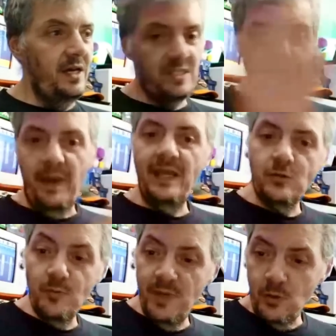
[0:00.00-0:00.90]

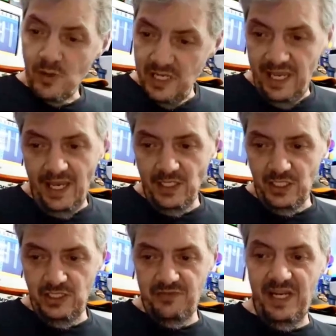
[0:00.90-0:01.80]
respeito o meu
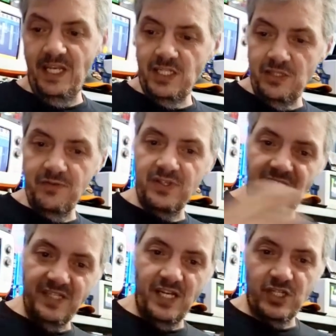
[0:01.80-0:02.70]
cliente. Diferente de
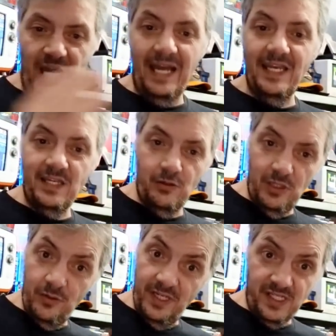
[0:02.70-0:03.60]
vocês acharem que eu
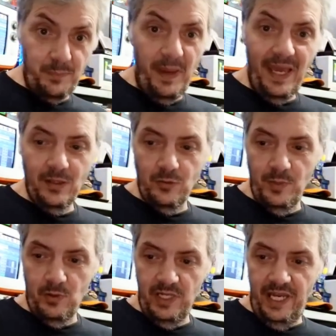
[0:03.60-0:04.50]
não respeito
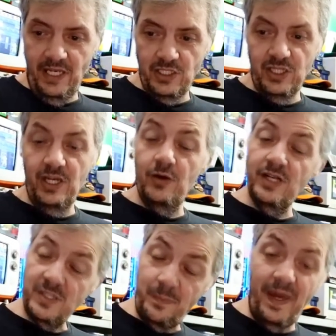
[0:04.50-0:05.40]
o meu cliente, eu
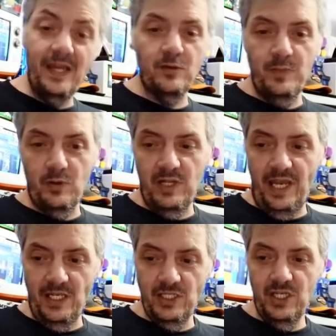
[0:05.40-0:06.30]
respeito o meu
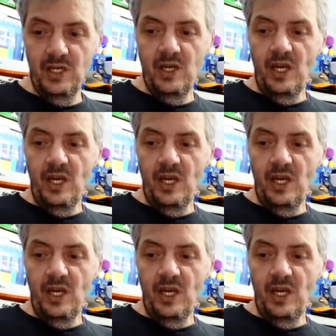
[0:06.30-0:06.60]
cliente.